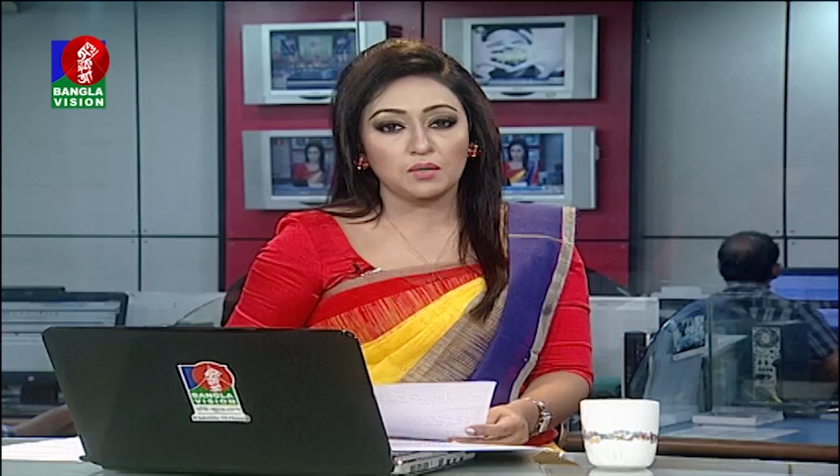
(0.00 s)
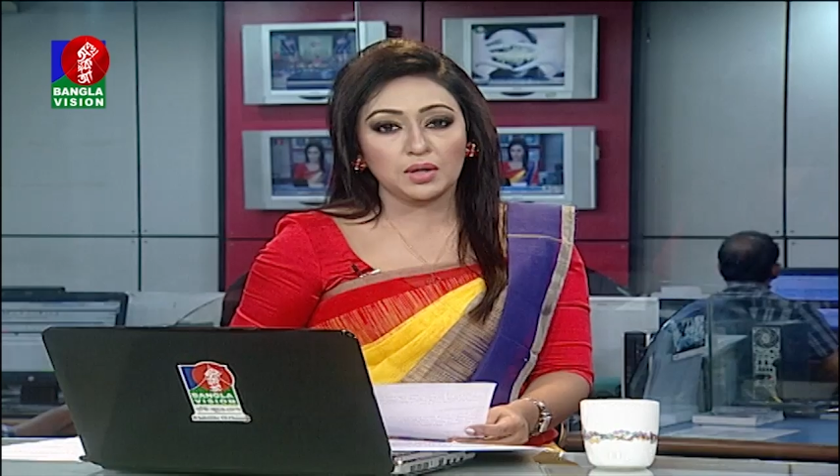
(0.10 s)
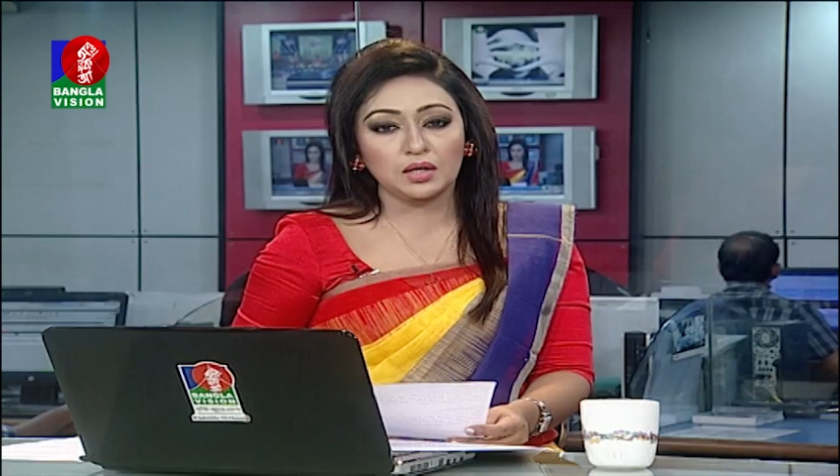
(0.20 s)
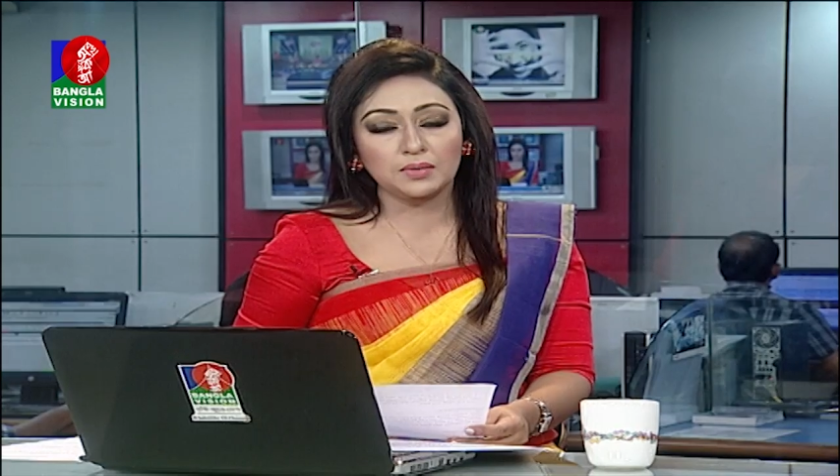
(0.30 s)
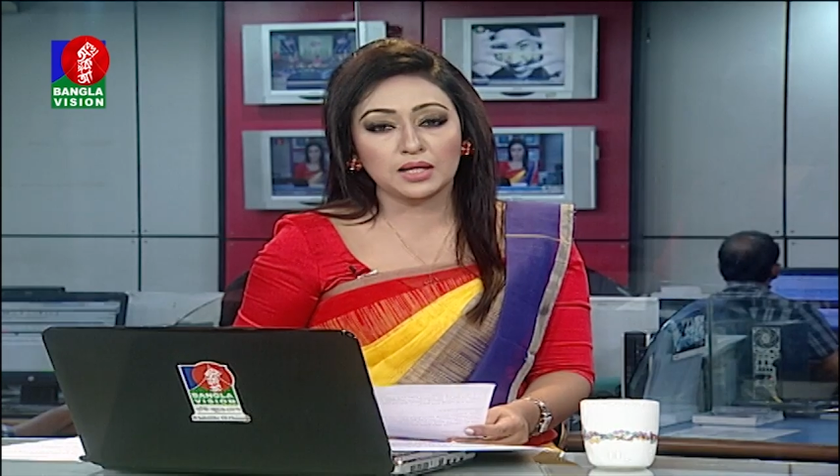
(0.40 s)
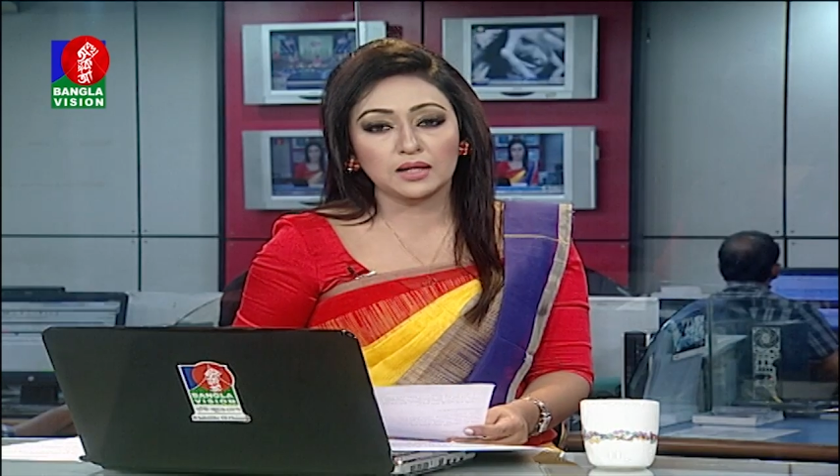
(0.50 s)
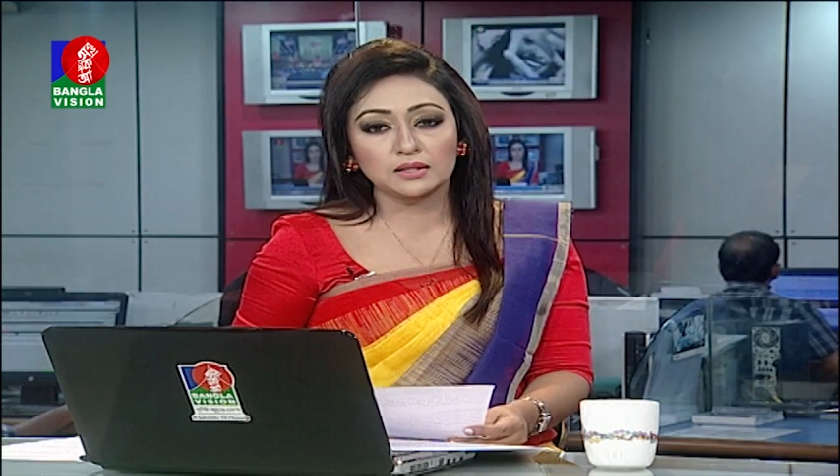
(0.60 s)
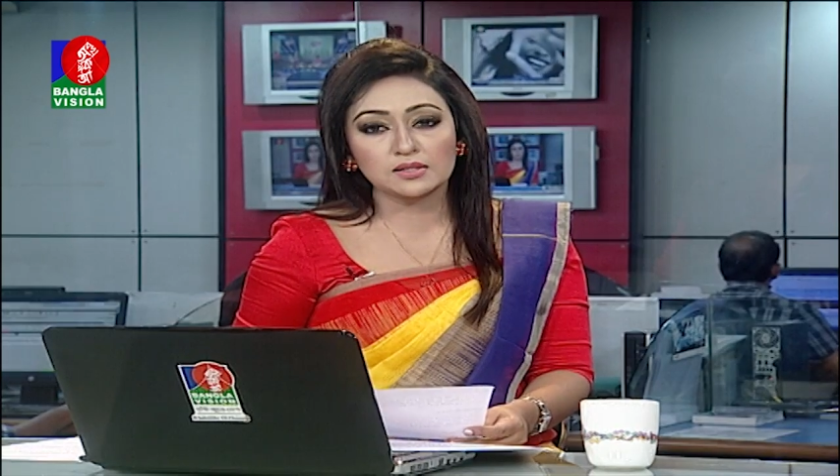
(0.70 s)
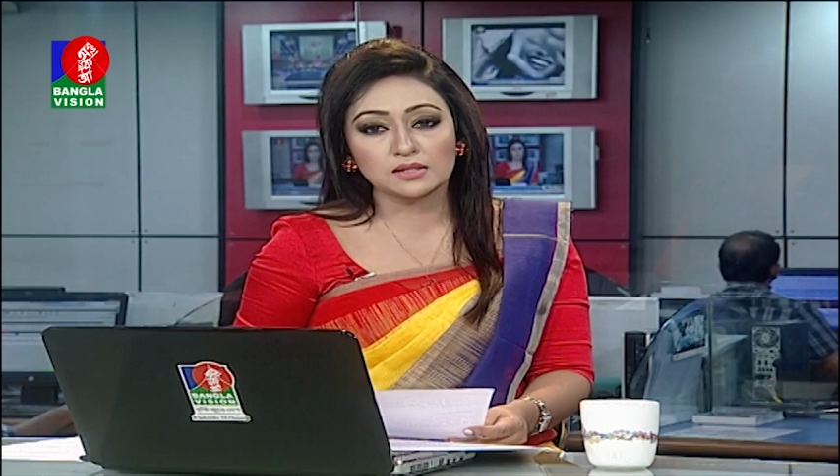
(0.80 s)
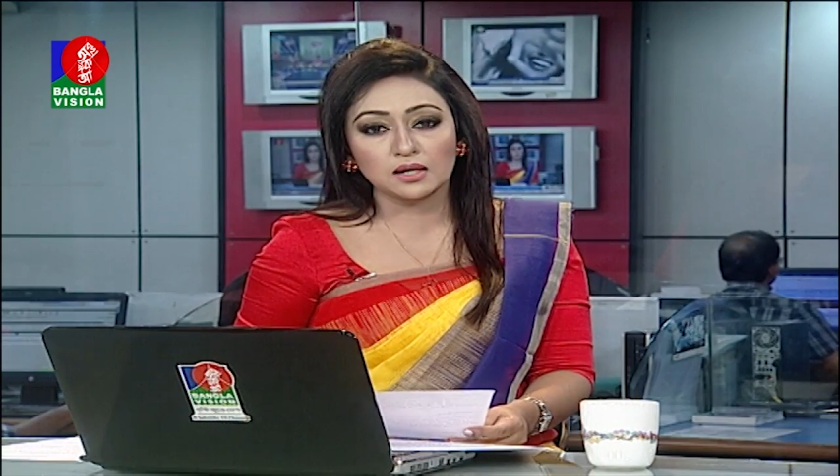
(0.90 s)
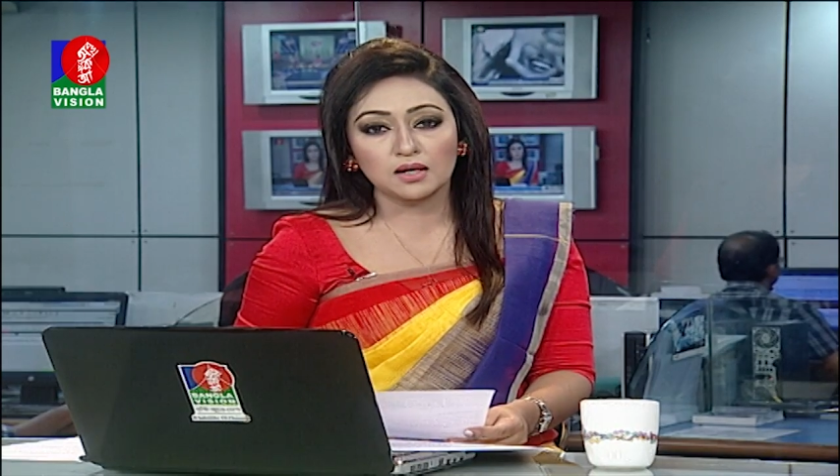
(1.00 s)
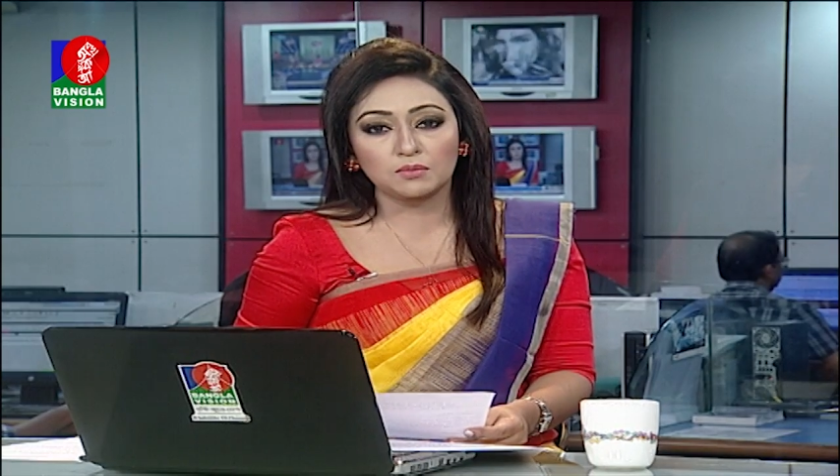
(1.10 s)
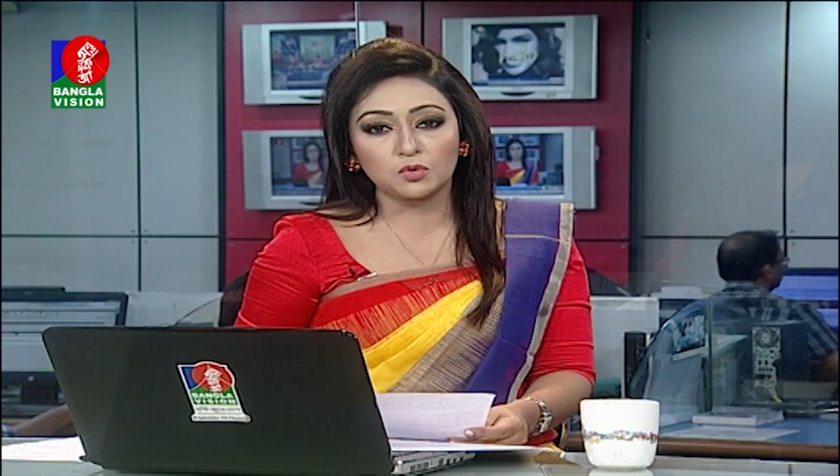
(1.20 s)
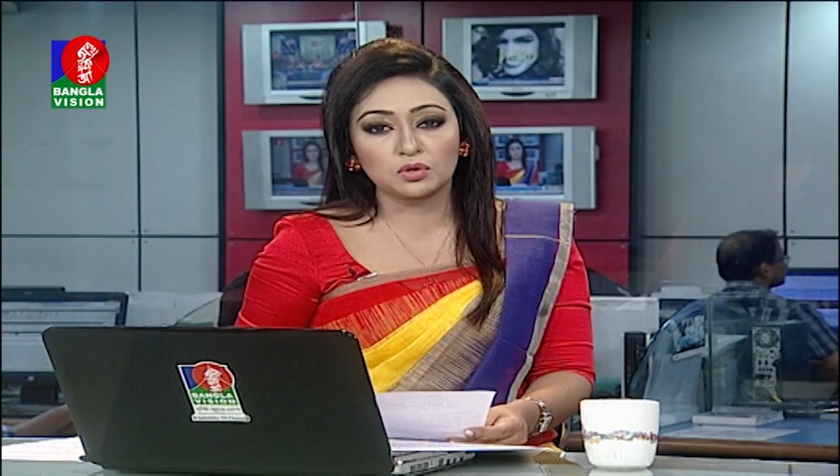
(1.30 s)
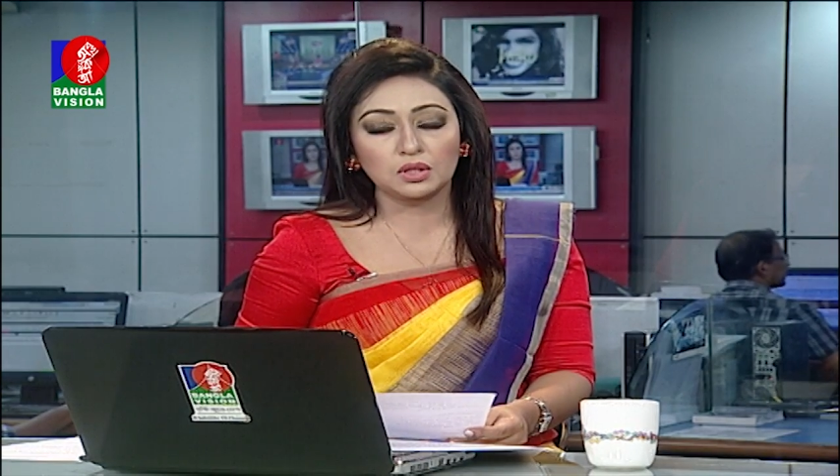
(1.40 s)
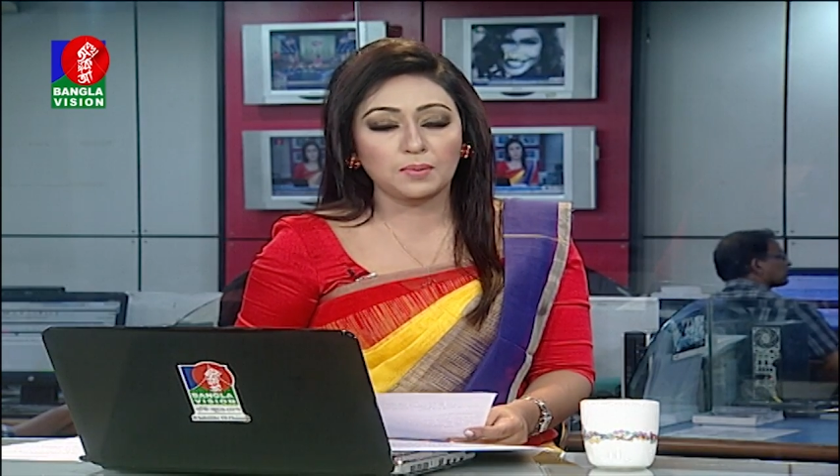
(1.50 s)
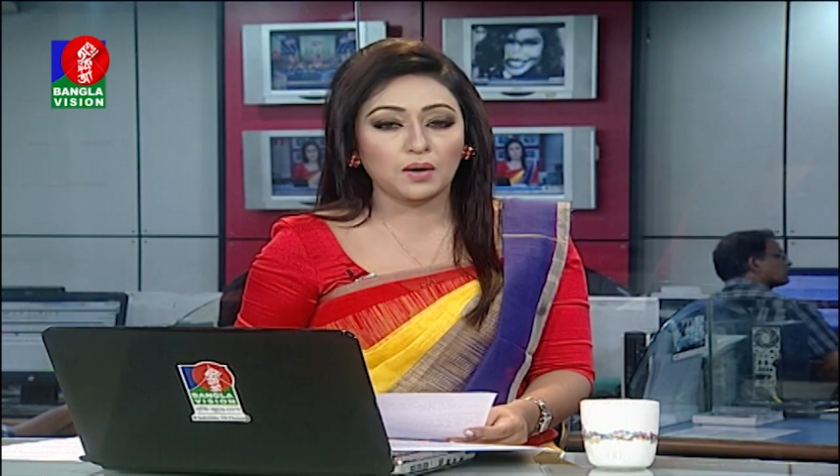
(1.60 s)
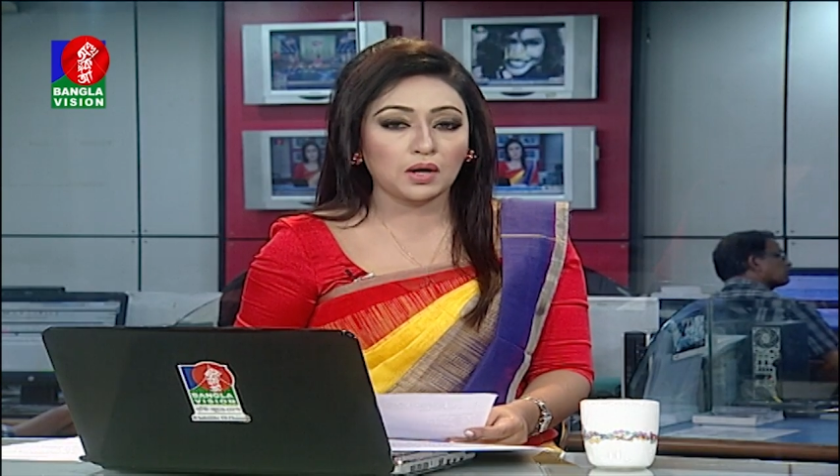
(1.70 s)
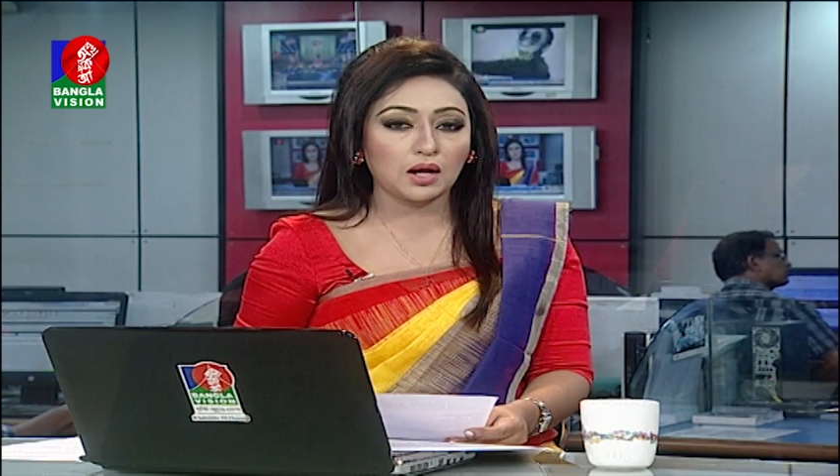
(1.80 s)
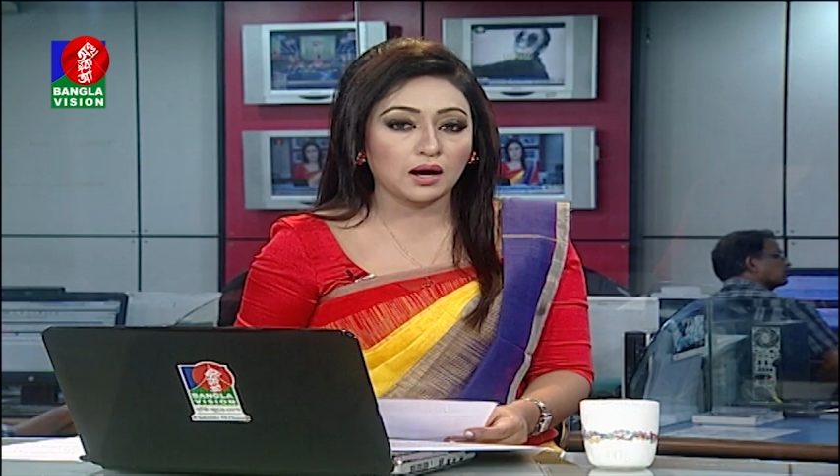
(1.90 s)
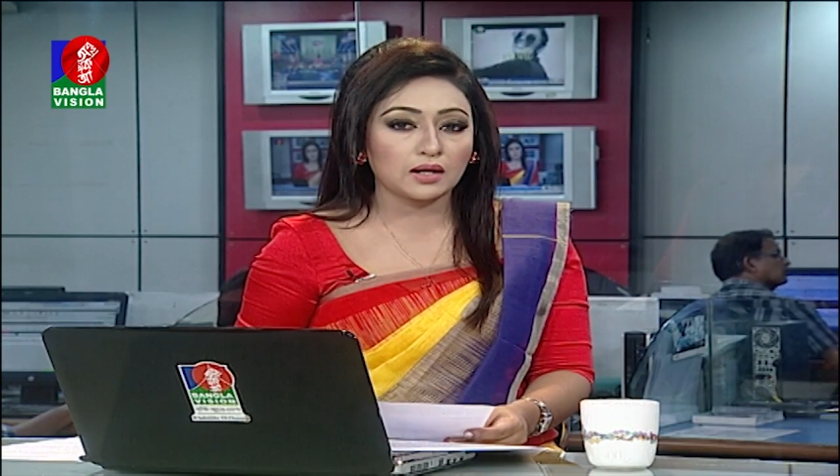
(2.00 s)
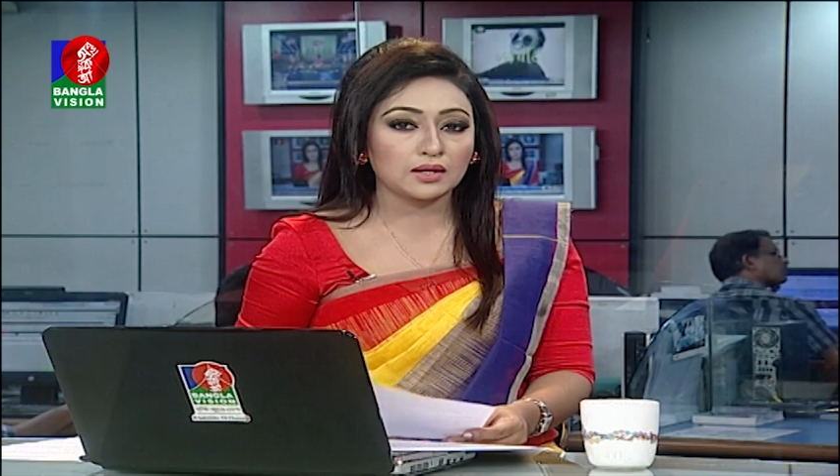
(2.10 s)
বেগম খালেদা জিয়া মুক্তি পাওয়ার